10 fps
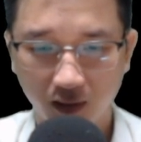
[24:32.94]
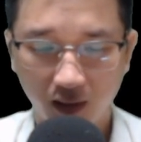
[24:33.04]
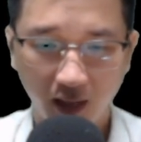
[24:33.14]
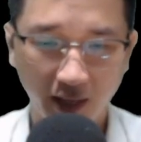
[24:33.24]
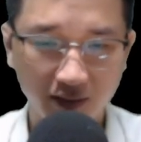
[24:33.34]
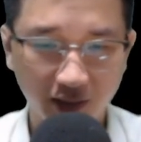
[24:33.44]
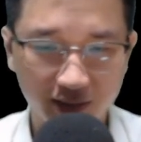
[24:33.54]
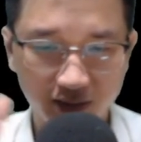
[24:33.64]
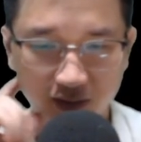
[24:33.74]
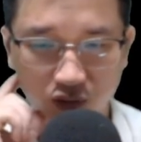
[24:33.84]
Hai
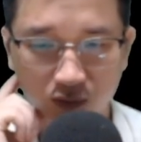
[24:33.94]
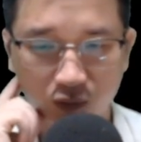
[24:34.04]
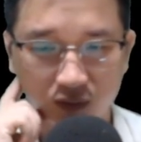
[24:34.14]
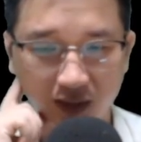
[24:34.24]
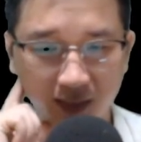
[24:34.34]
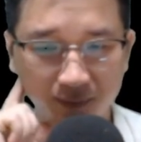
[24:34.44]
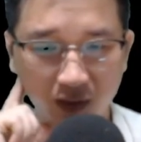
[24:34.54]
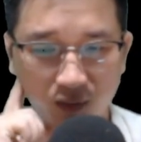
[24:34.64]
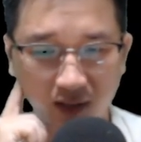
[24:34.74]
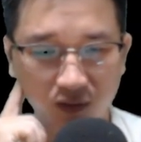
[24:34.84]
người sửng sốt một lát
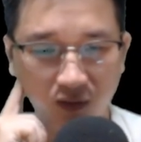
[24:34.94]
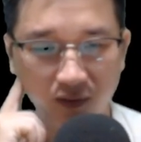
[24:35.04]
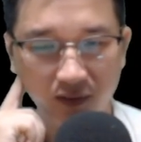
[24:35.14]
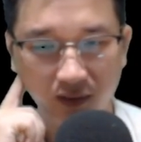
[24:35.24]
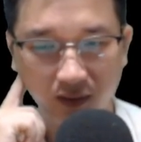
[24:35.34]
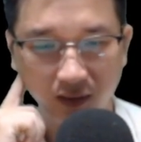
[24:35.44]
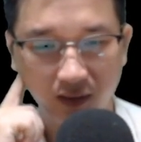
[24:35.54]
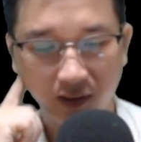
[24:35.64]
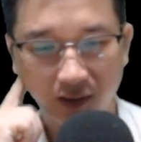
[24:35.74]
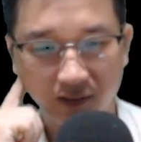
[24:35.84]
mới hoàn hồn
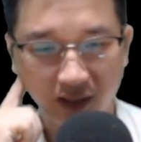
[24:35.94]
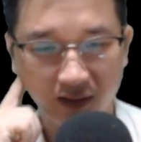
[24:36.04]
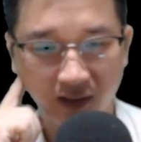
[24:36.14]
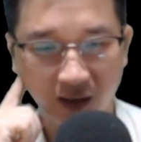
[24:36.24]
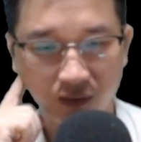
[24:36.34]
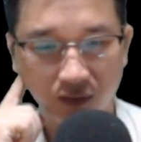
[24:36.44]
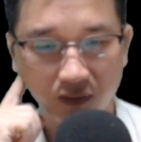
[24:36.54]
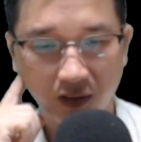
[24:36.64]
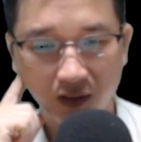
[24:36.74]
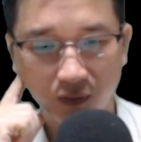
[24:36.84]
Nhìn nhau
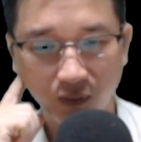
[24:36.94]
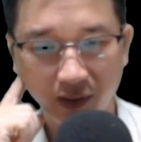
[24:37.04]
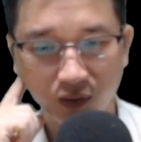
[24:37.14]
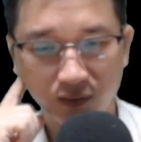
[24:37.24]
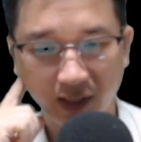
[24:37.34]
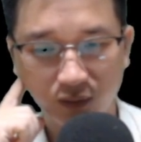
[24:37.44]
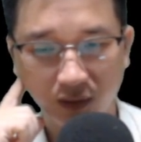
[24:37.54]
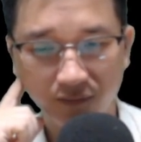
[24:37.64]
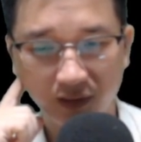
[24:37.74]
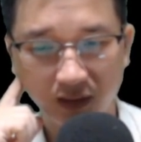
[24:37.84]
Cuối cùng Đế
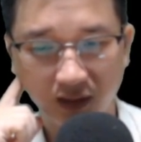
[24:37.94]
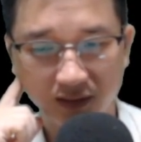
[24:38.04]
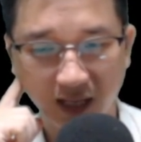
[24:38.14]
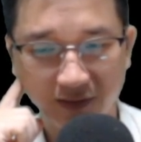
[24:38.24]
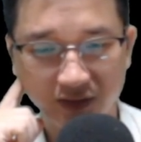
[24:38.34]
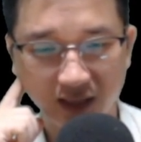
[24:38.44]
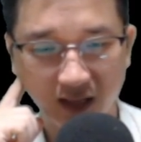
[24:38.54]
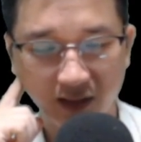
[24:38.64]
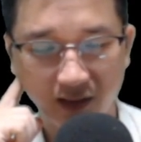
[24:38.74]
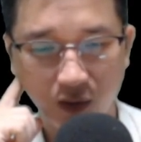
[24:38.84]
Tuấn vừa thở dài và trả
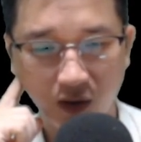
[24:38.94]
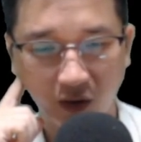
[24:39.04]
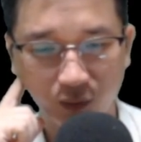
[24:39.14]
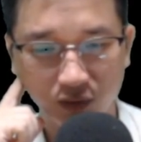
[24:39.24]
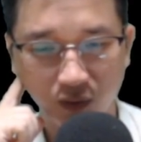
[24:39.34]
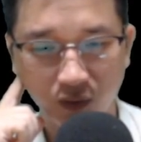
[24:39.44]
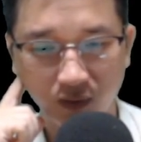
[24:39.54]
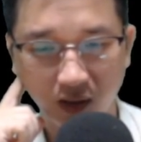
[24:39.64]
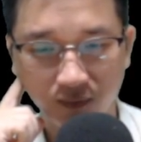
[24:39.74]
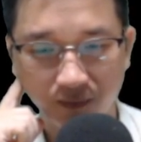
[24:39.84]
lời câu hỏi của Tôn Ngộ
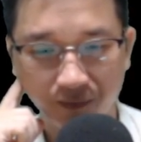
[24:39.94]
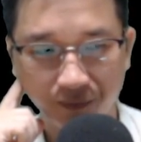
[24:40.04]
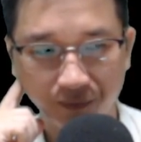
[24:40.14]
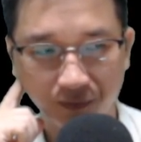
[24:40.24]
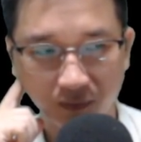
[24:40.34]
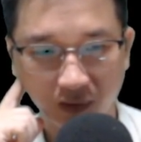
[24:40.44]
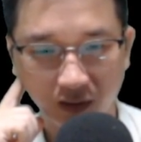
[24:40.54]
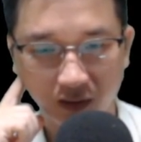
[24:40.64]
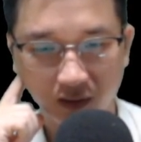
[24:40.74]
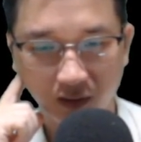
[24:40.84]
Không
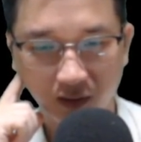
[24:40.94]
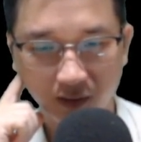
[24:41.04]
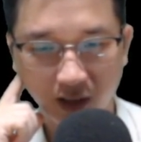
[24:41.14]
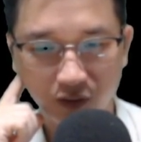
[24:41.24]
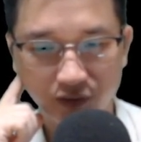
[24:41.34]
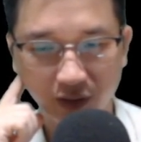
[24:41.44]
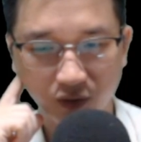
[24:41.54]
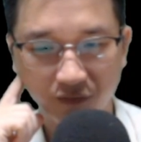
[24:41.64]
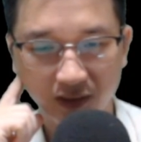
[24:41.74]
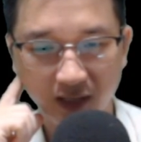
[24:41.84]
Đâu chỉ
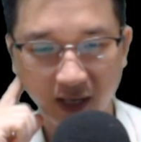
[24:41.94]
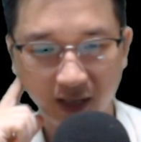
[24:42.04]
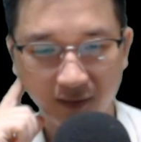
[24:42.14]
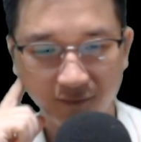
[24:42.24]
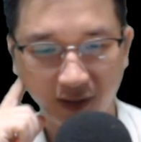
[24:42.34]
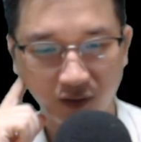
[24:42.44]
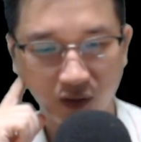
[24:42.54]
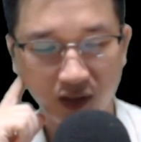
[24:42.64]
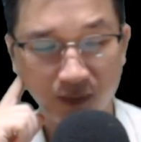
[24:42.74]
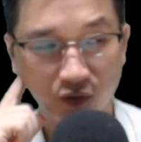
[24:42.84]
có vấn đề, phải
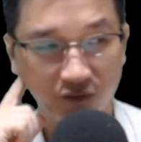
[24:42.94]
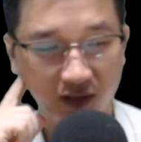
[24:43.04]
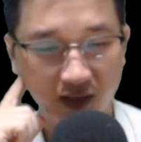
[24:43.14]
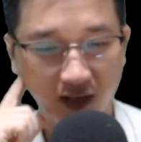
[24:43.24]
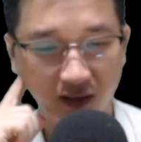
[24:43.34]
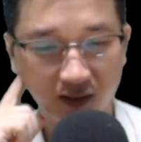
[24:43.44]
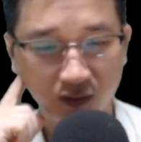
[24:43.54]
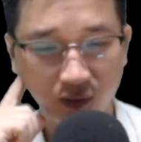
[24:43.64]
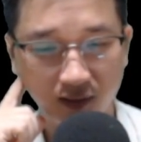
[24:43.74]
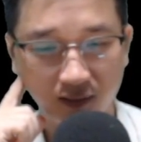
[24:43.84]
nói là một vấn đề lớn luôn.